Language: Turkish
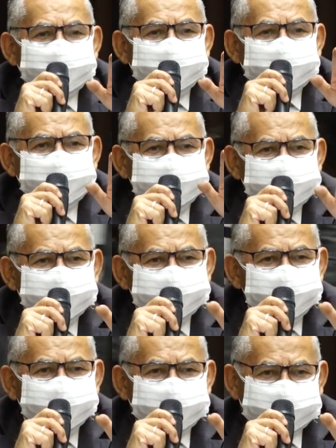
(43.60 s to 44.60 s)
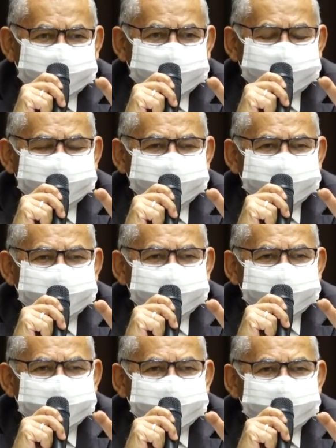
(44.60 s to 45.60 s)
Kayserimiz önemli.
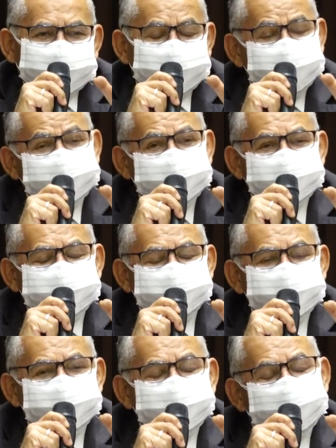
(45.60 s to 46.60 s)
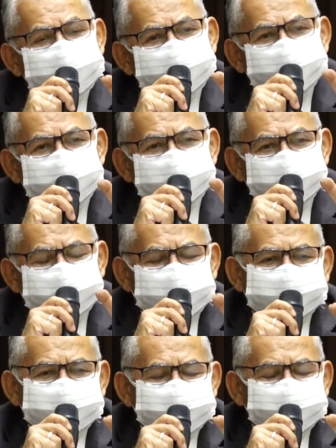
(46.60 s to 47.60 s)
Erciyesimiz ayrı bir
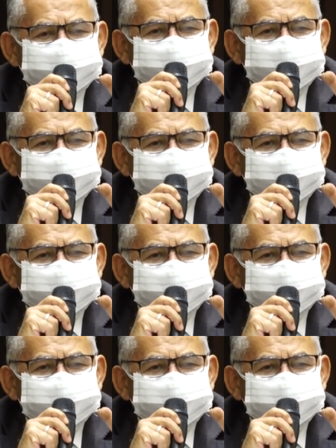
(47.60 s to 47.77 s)
önemli.